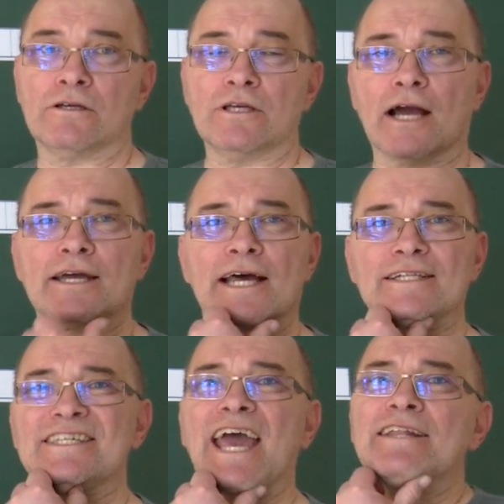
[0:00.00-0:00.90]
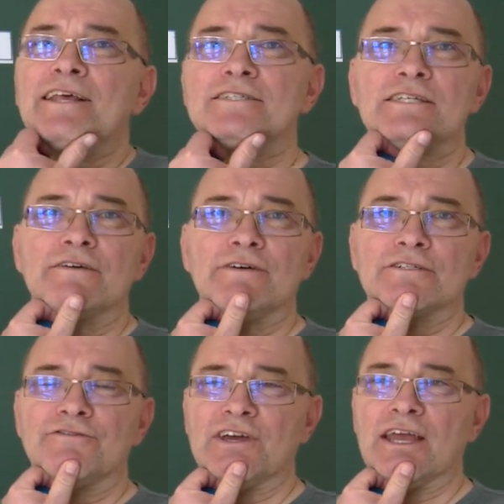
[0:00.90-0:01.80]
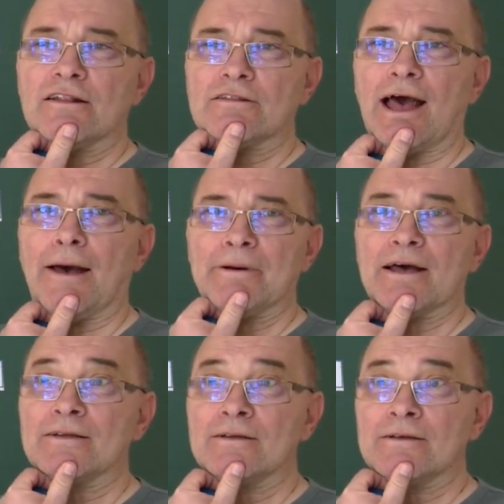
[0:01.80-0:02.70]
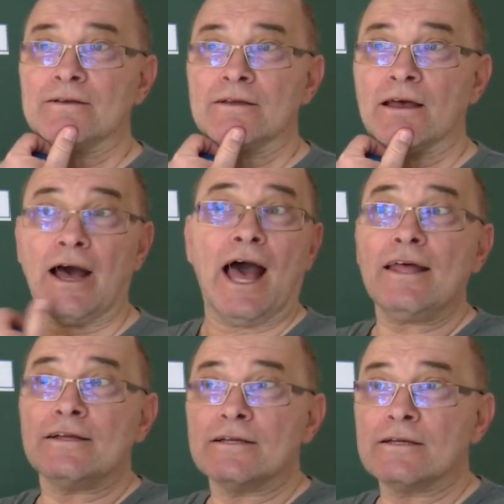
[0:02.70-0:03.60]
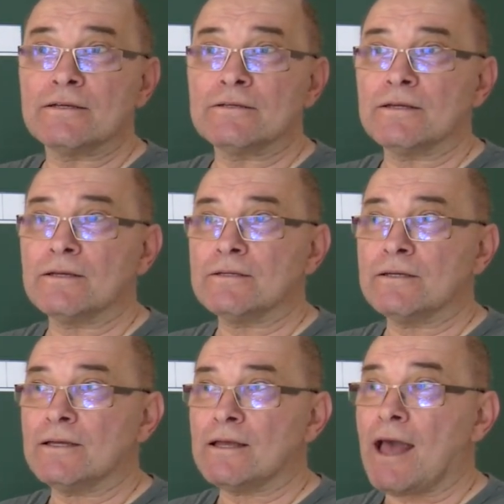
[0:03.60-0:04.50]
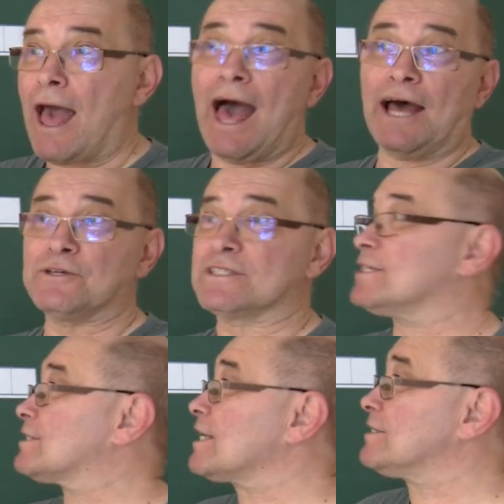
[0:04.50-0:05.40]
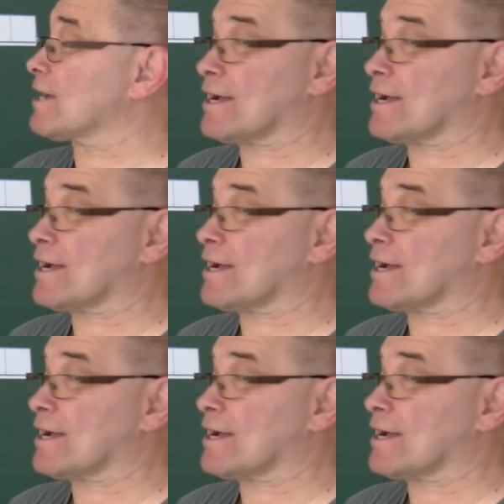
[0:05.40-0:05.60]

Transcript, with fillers: Ja, kann sein, dass hier was fehlt, aber, aha, ah, du hast das richtig